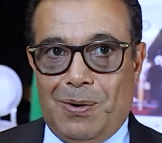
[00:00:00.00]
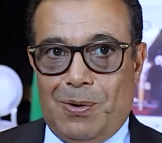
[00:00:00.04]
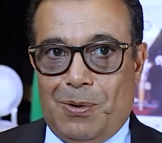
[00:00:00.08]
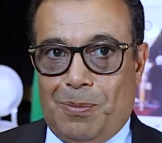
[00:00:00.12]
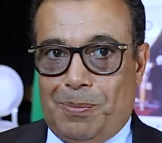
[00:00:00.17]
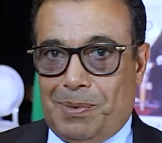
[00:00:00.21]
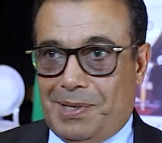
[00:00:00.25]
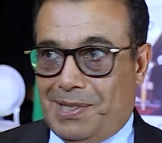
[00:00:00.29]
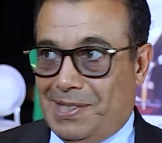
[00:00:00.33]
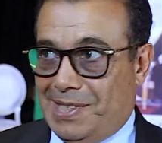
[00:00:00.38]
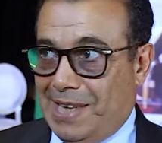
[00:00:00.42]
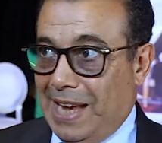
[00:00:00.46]

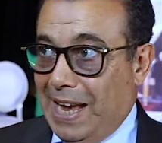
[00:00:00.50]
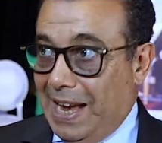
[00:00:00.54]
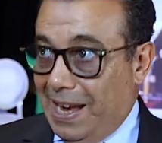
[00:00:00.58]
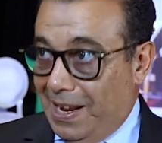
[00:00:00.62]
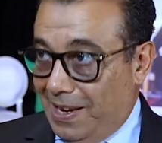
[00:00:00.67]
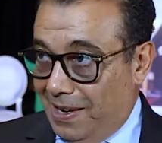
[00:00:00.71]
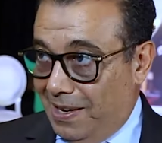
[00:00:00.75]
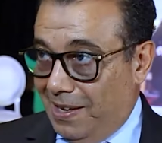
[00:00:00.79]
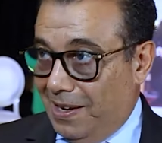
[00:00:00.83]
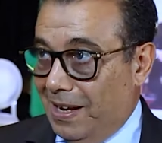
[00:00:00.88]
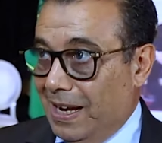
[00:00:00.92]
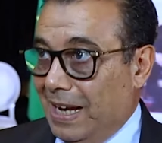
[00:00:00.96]

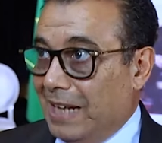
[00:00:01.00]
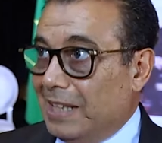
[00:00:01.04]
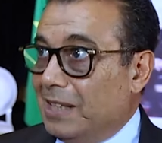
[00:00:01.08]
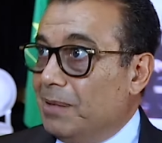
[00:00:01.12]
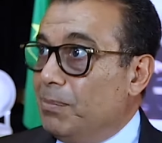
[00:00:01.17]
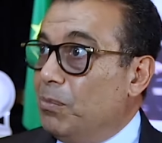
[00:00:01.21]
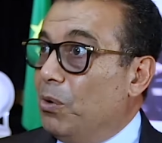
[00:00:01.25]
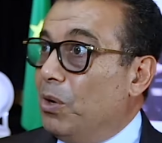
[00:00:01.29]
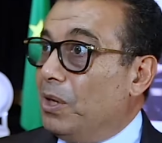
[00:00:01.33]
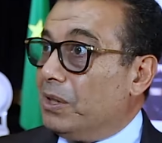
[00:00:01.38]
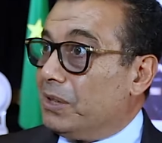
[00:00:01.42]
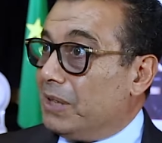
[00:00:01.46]
بالتالي هذا
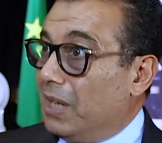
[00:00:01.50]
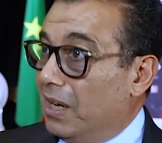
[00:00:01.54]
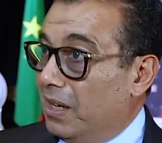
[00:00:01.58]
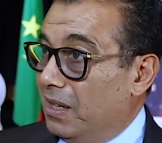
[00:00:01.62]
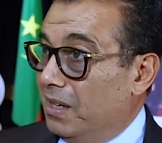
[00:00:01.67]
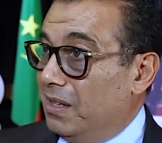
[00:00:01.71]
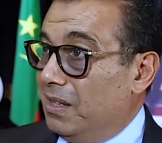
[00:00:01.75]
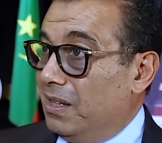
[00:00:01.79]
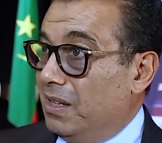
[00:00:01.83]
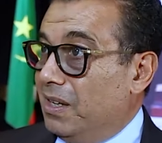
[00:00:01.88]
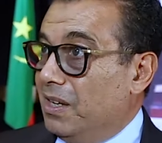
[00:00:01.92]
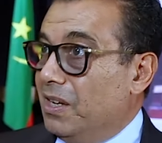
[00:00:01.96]
المعطى
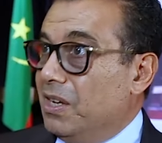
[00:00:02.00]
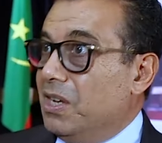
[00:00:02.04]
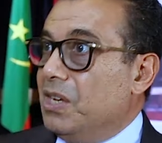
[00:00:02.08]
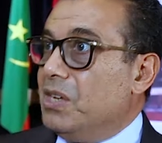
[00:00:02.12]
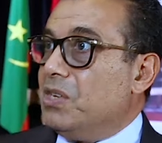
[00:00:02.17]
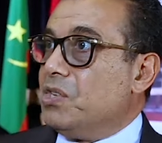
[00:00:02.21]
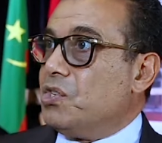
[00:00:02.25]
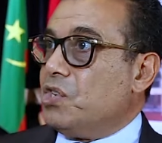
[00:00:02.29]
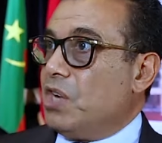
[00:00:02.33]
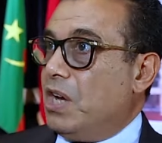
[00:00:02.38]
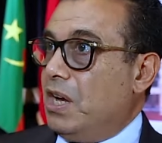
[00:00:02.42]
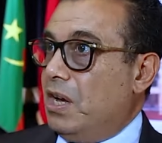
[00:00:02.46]

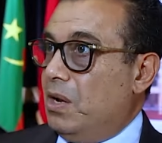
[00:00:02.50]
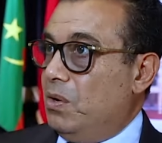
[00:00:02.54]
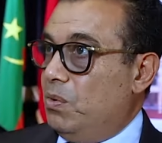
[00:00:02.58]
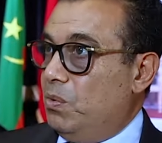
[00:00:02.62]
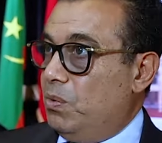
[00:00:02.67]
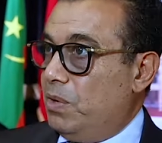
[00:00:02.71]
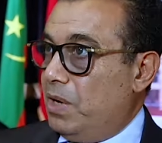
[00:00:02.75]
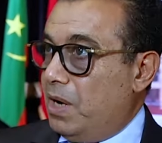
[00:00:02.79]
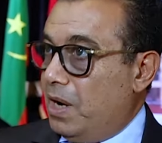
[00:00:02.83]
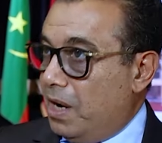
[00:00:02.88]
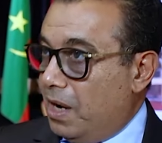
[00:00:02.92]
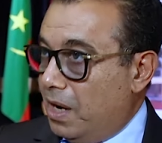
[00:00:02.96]

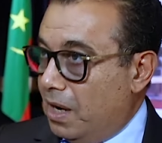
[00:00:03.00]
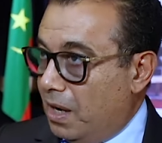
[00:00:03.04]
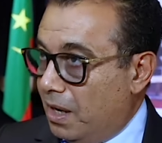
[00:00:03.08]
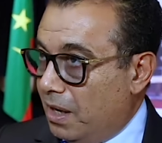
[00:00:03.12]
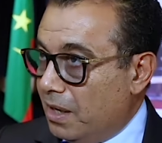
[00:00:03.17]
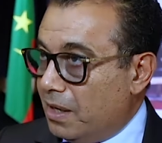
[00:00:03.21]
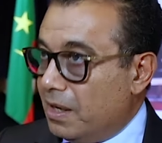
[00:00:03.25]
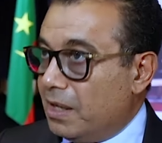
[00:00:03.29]
يجعلنا